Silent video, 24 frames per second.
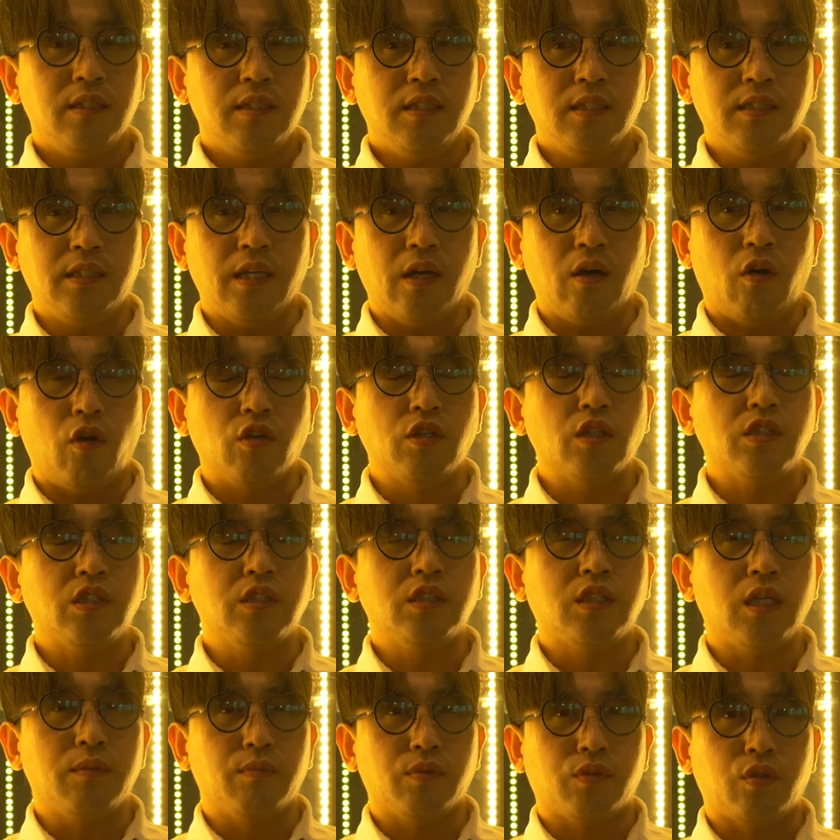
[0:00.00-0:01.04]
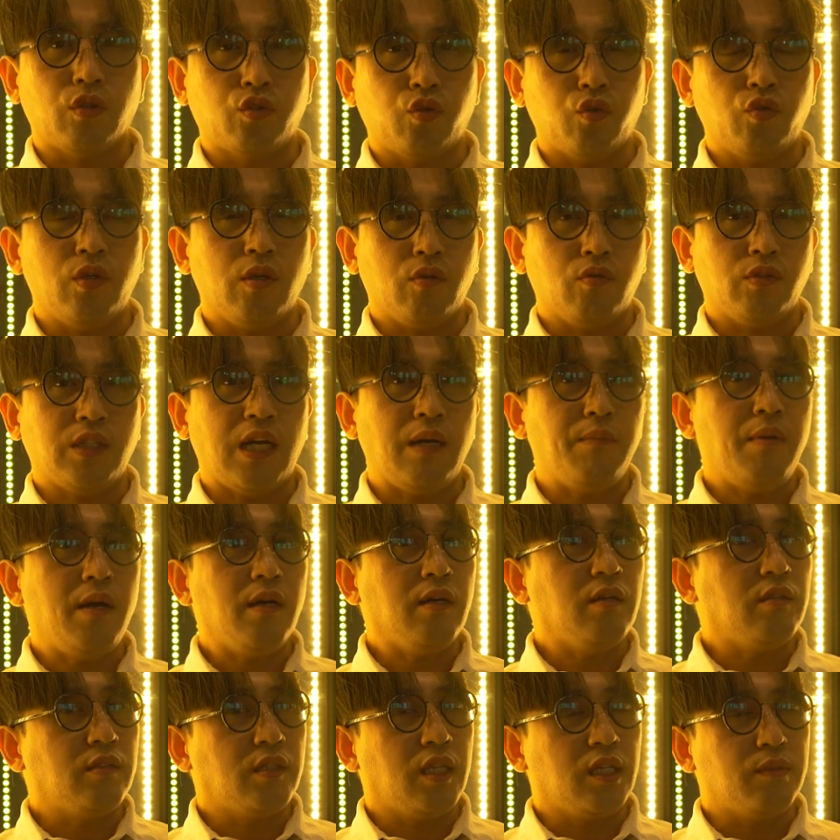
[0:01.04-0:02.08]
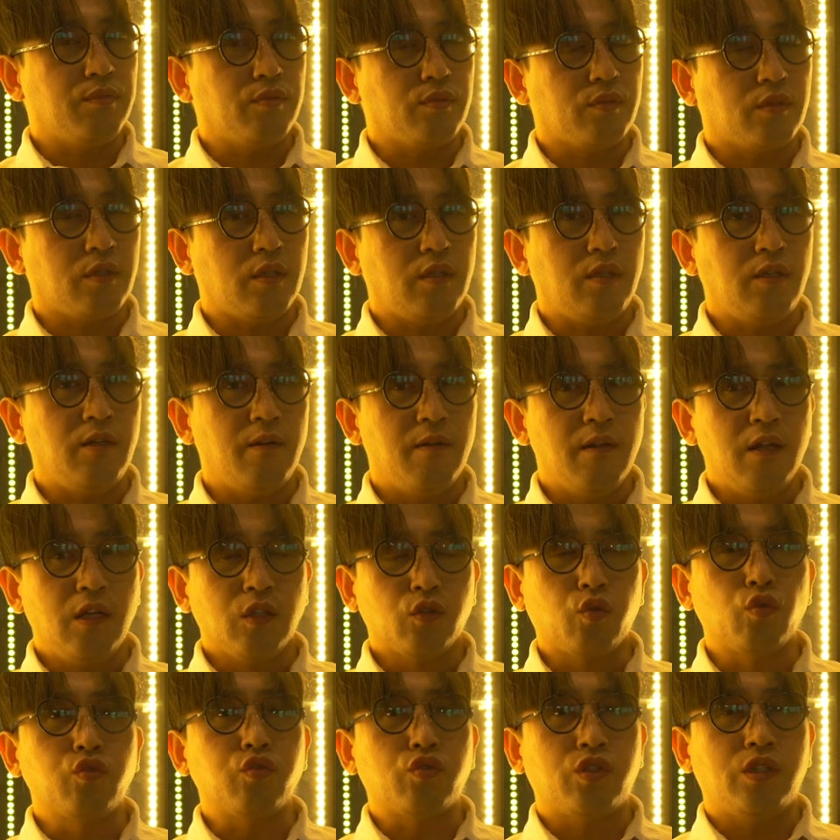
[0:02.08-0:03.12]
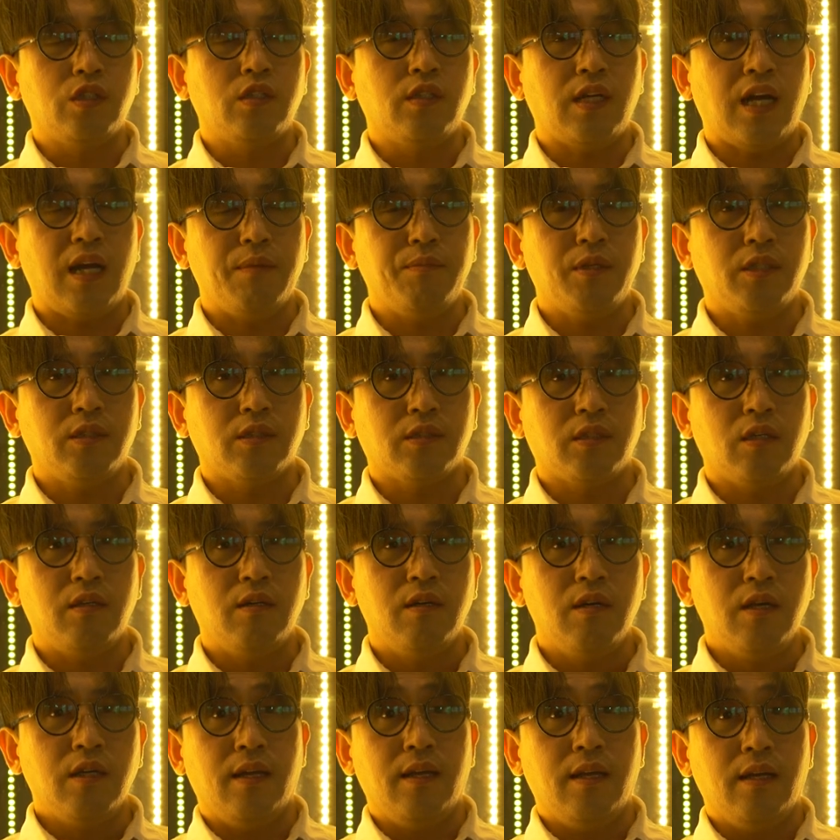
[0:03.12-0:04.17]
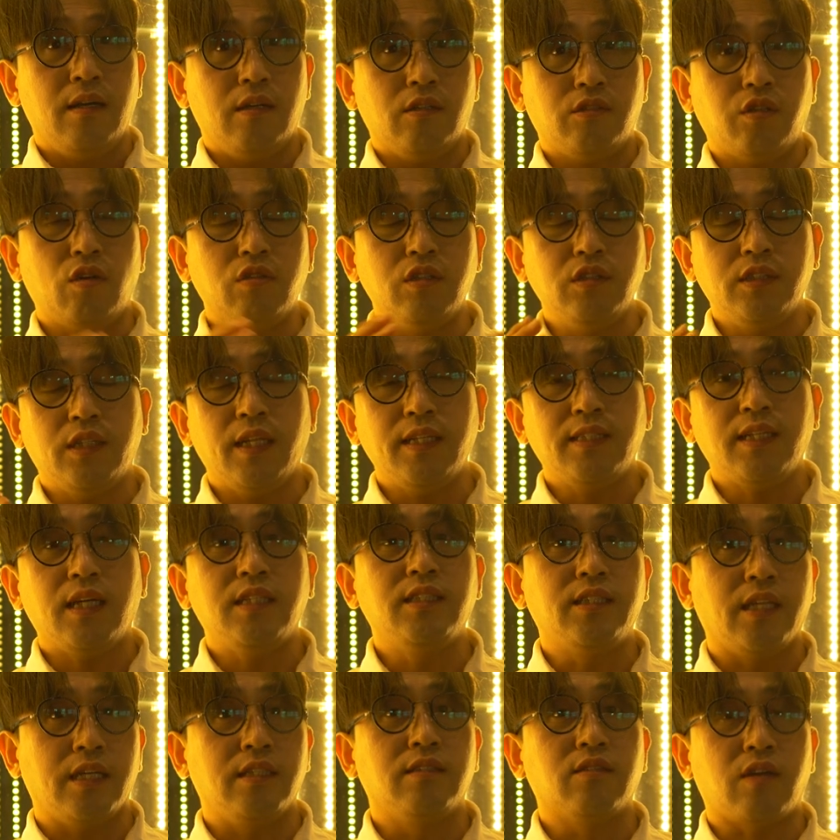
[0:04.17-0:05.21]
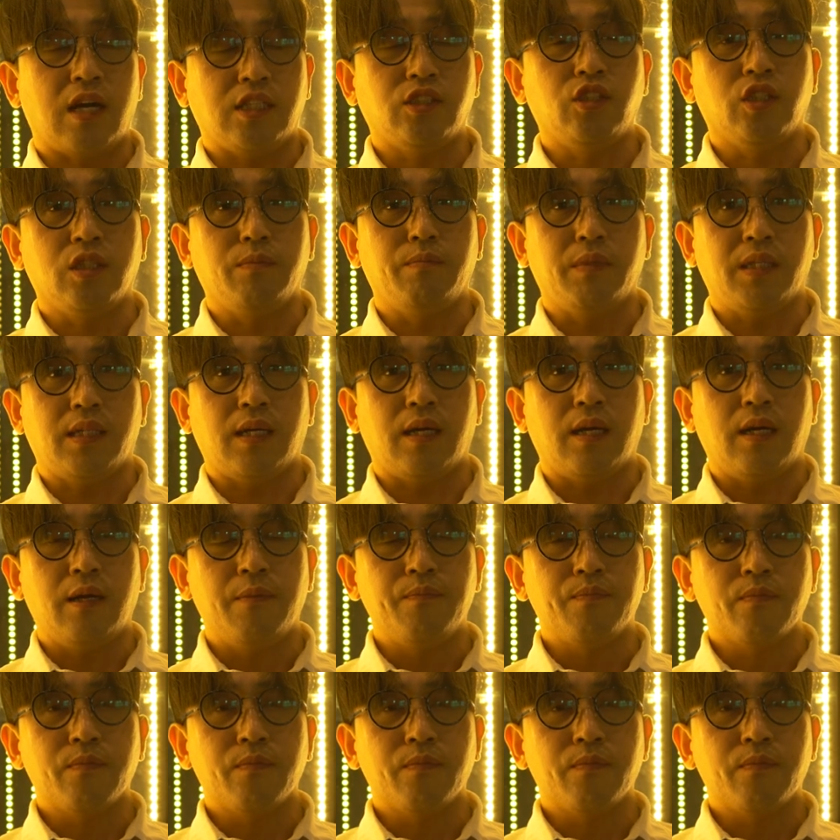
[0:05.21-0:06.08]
이제 어렸을 때부터 초등학교 3학년 때부터 도둑질을 하면서 33살이 되는 가정입니다.